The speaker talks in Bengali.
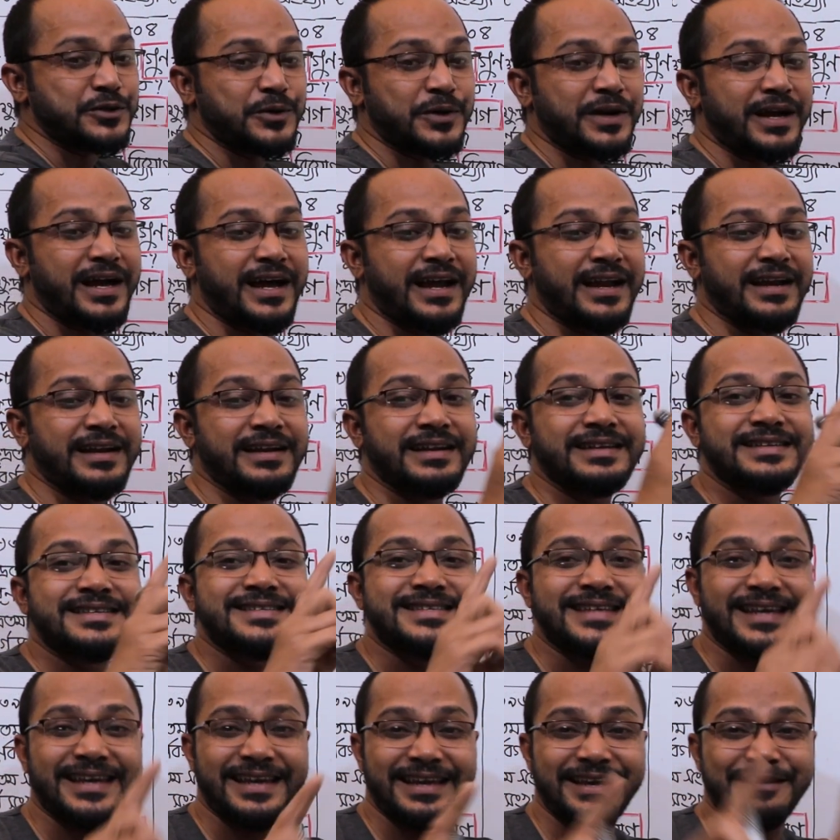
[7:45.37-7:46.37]
জোড়ার
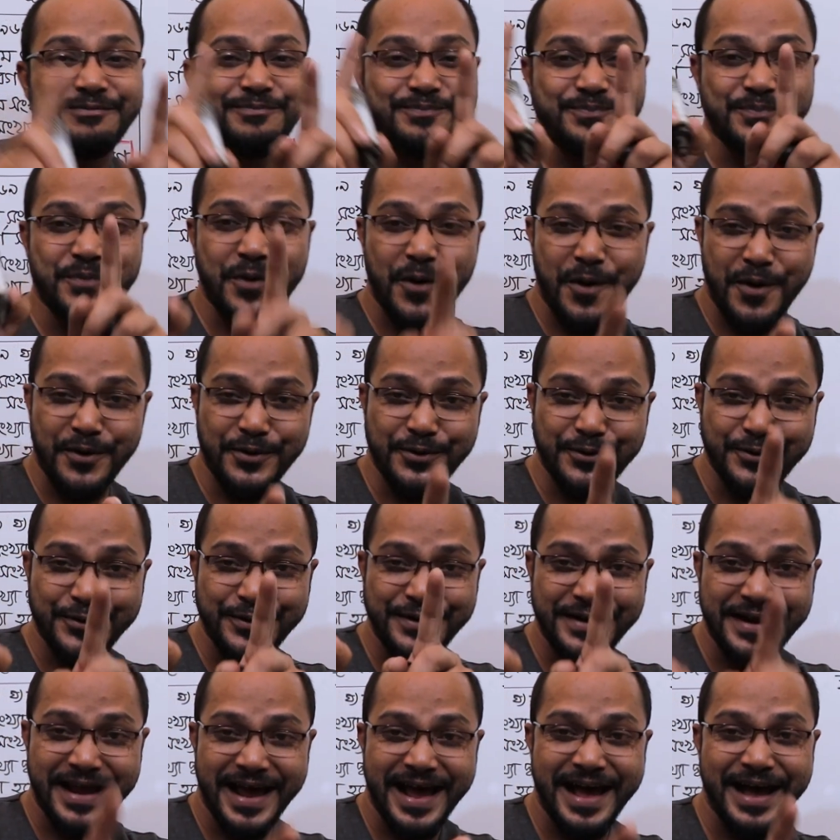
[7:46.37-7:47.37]
চেয়ে বড়
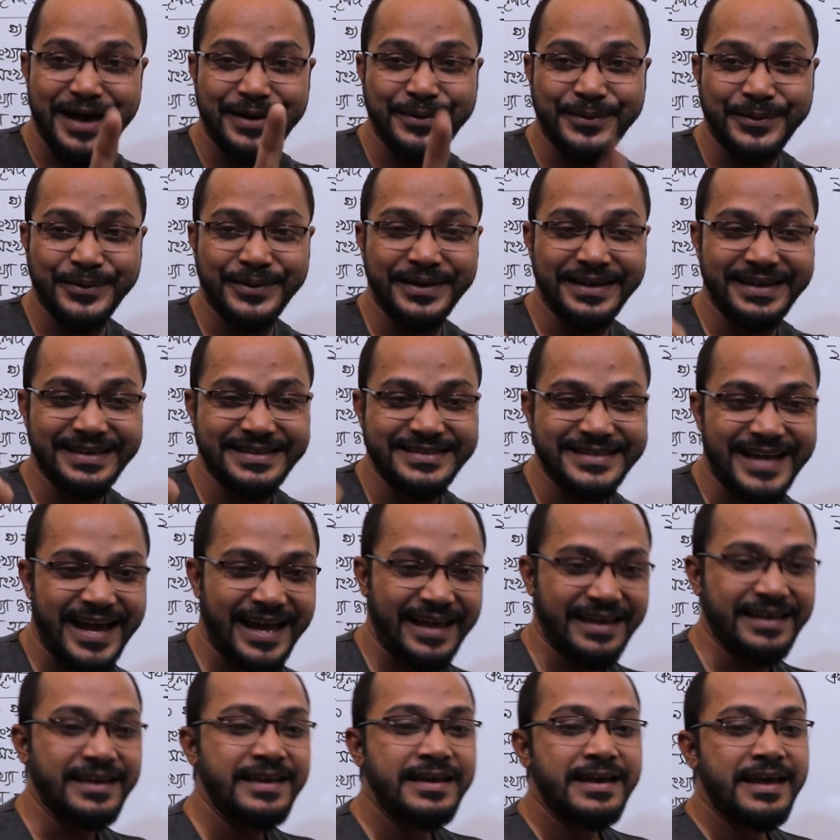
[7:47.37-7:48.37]
না হয়ে
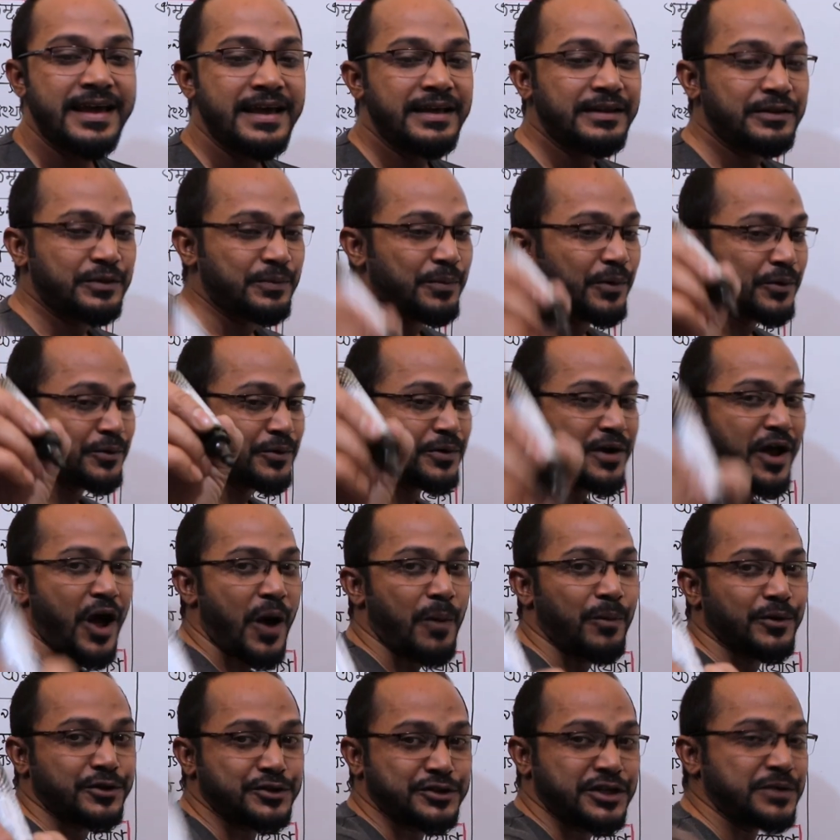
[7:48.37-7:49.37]
যায় বন্ধুরা
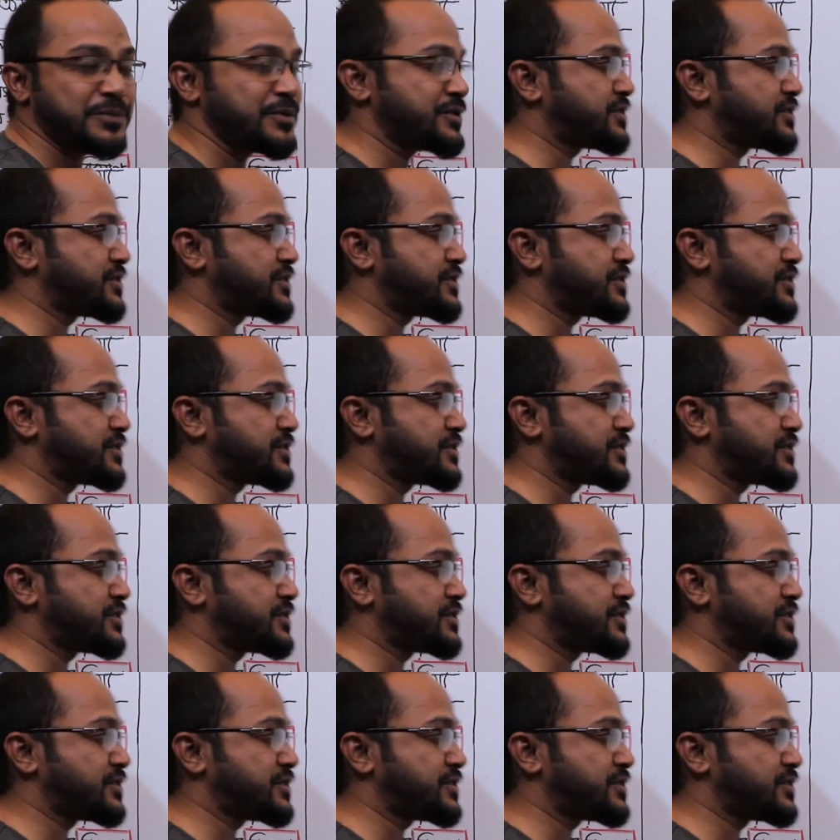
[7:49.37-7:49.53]
অবশ্যই